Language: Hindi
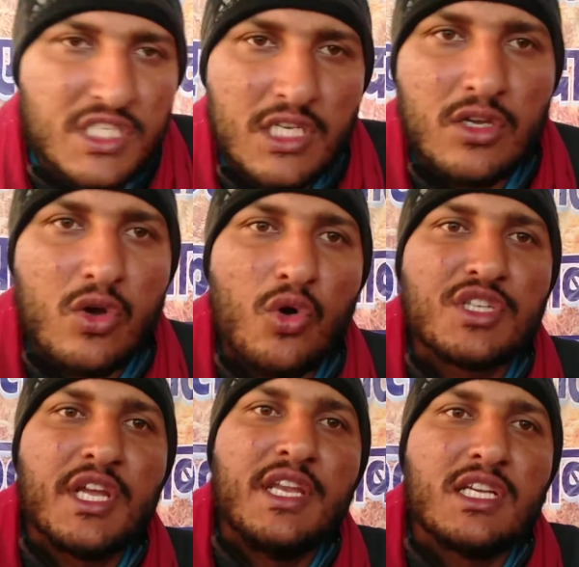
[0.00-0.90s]
किसी कोर्ट
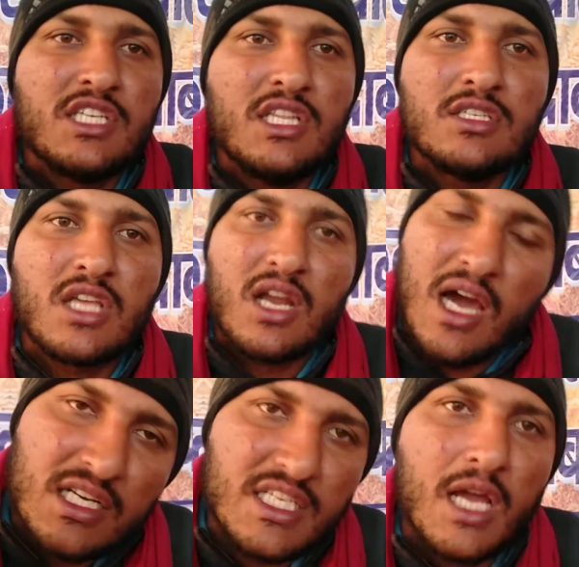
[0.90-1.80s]
से नहीं है सीधी
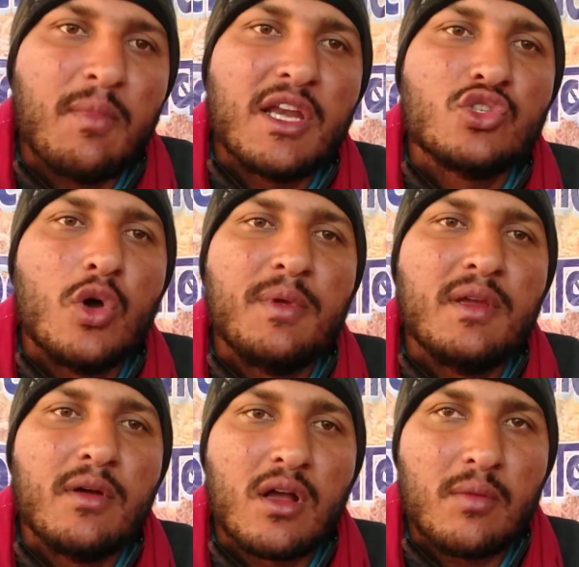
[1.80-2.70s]
सरकार से हमारी जो भी
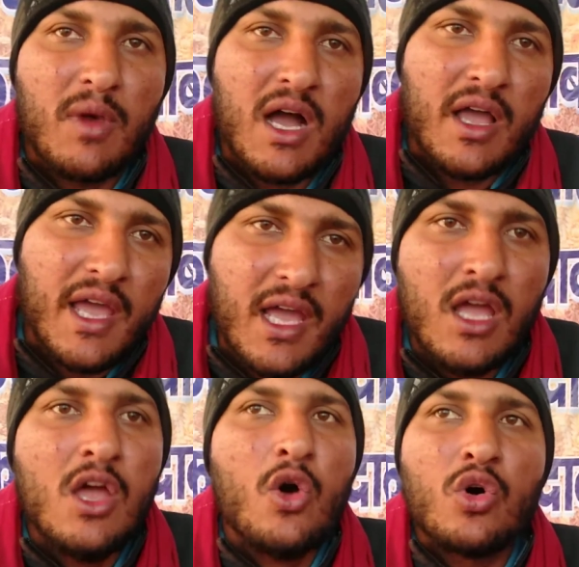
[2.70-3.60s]
मांग है
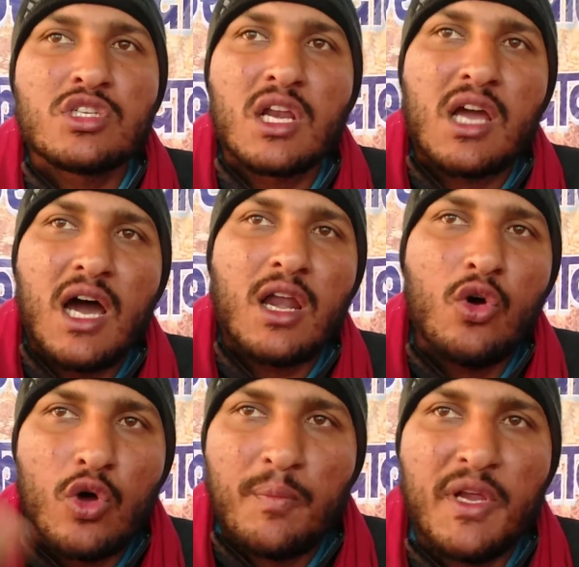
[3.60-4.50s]
और सरकार
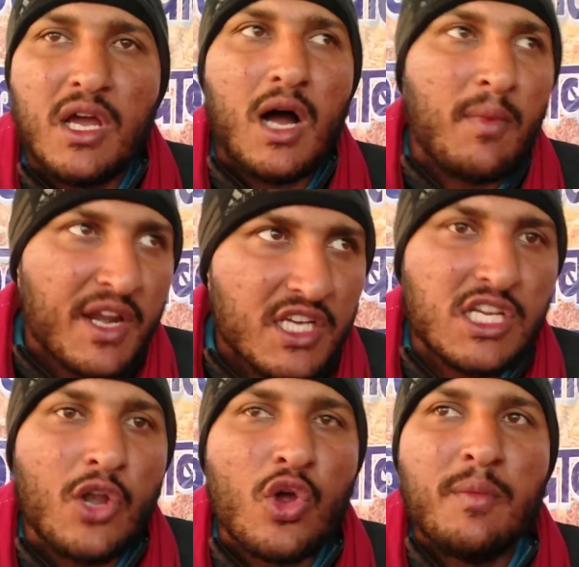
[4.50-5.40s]
और भी हमारे
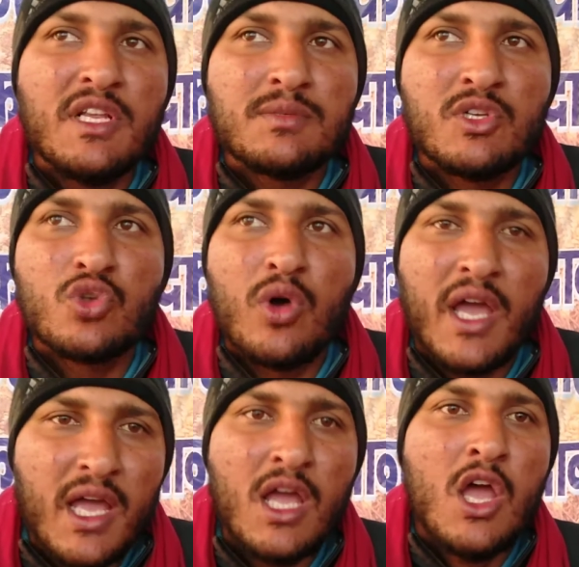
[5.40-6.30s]
किसानों के बीच में जो
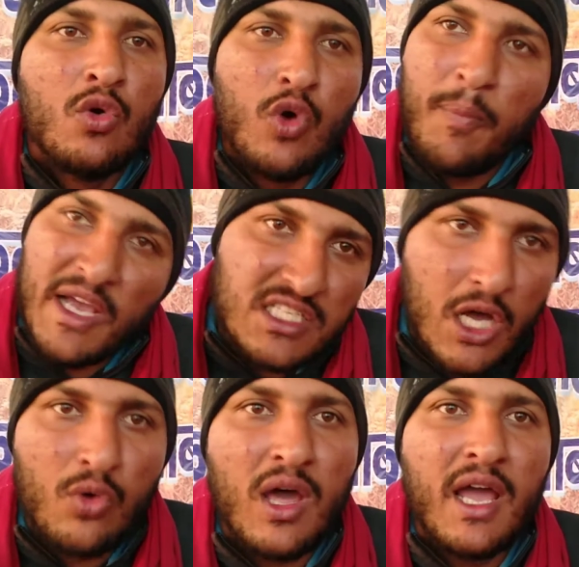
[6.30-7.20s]
है वो फैसला
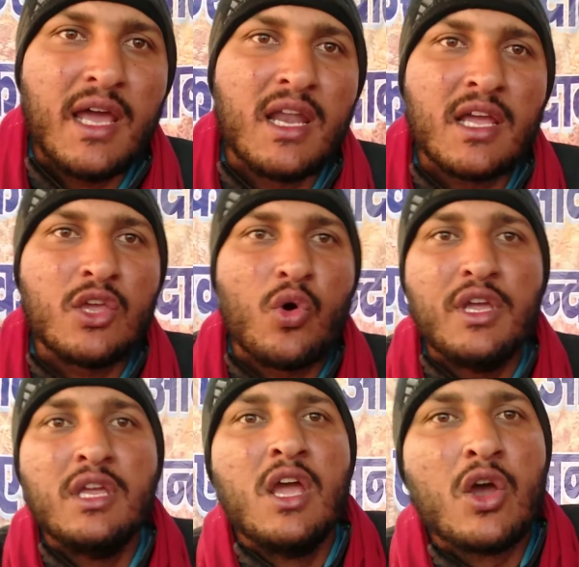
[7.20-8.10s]
होना है ना कि
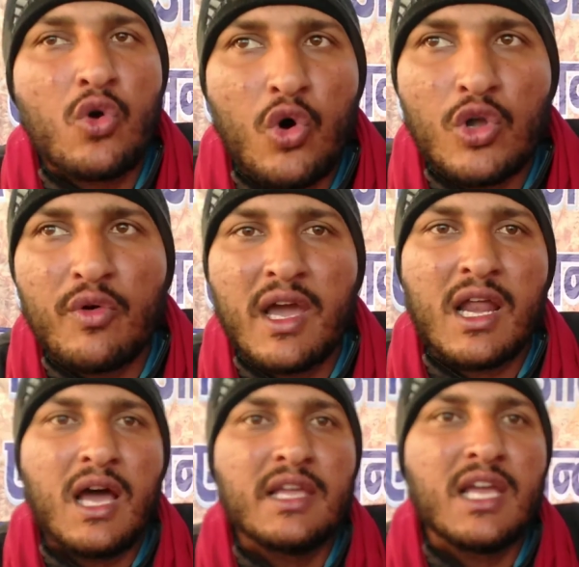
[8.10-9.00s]
कोई कोर्ट
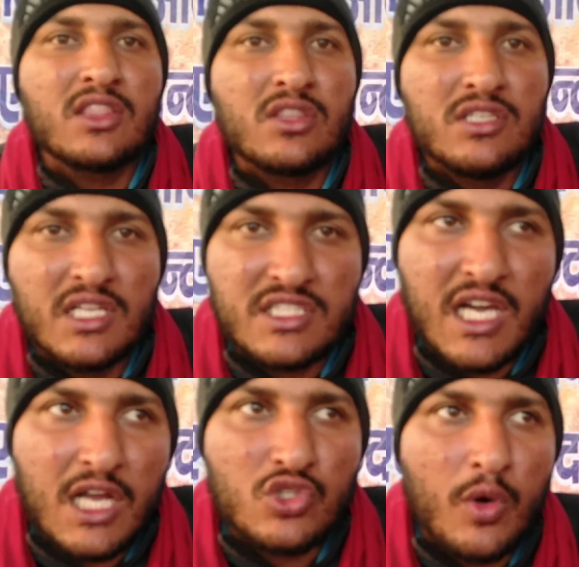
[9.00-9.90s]
वगैरह या ये
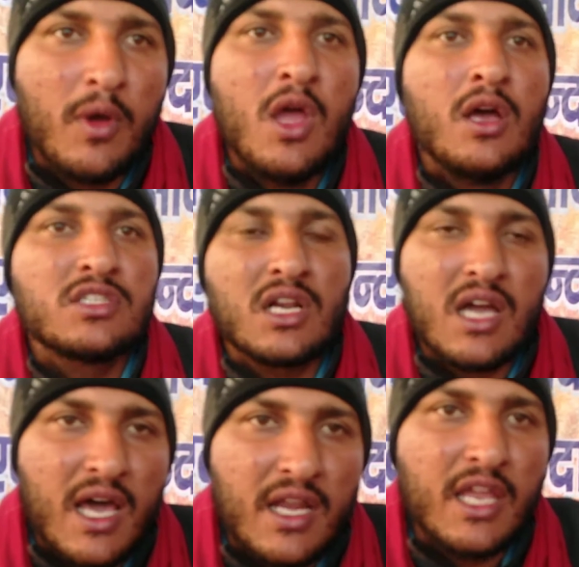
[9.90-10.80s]
चार जो
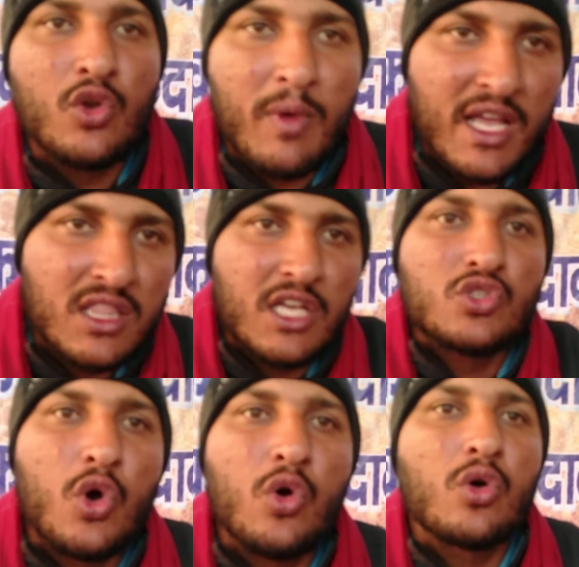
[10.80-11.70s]
सरकार के नुमाइंदे
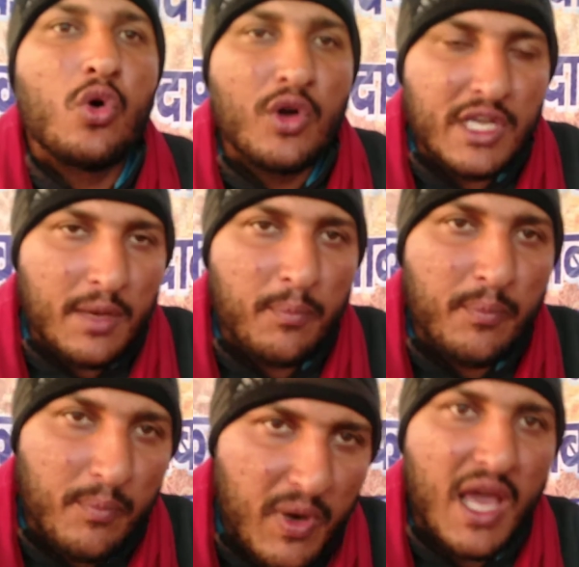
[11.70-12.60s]
जो कोर्ट ने
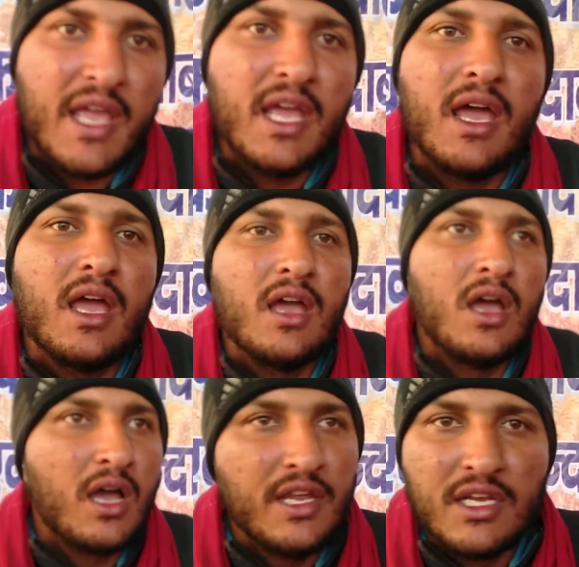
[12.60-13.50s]
बनाए
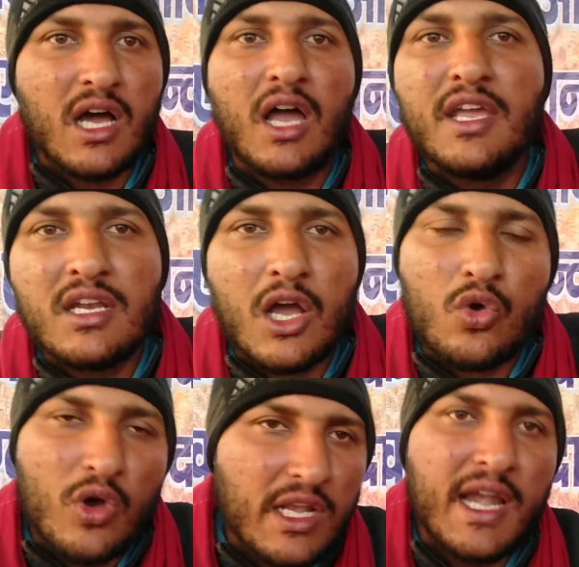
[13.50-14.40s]
हैं इनका इनका
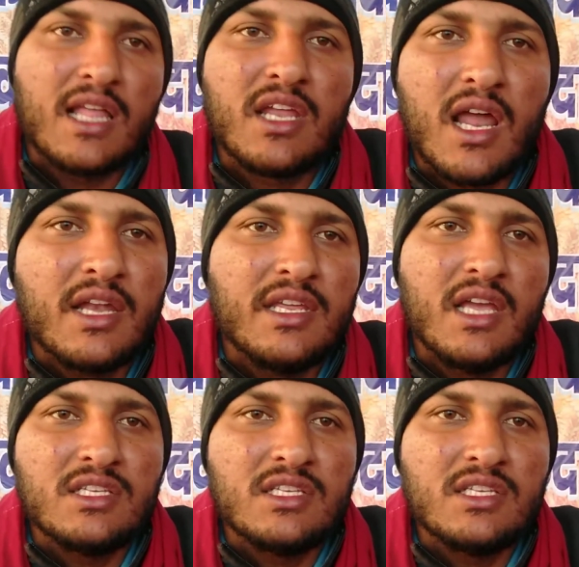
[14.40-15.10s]
कोई लेना देना नहीं है